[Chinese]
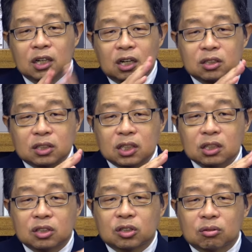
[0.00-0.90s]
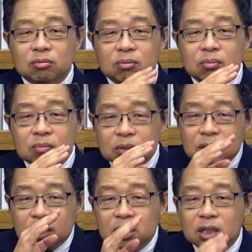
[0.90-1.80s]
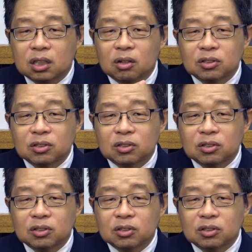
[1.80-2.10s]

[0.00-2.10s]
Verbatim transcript: 而这一首《第二